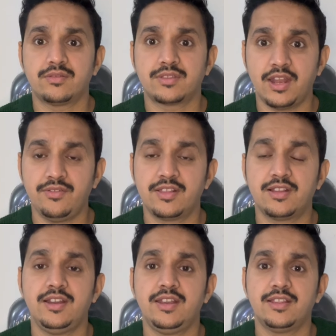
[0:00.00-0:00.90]
सारी
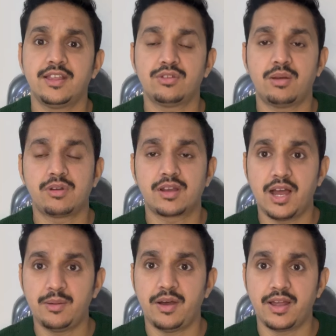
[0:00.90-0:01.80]
फैसिलिटीज़ है तो आपका
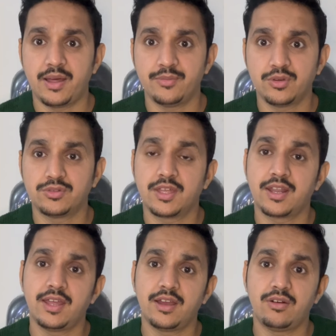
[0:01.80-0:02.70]
काम आराम से होता
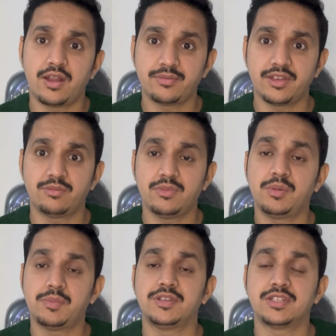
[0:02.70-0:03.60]
रहेगा और आप साथ
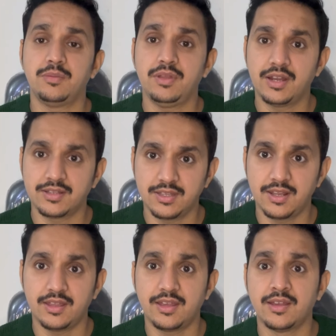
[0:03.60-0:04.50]
में प्रिपरेशन भी करते
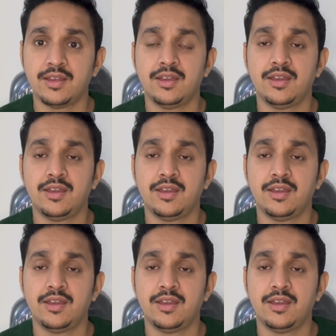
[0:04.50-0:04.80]
रहेंगे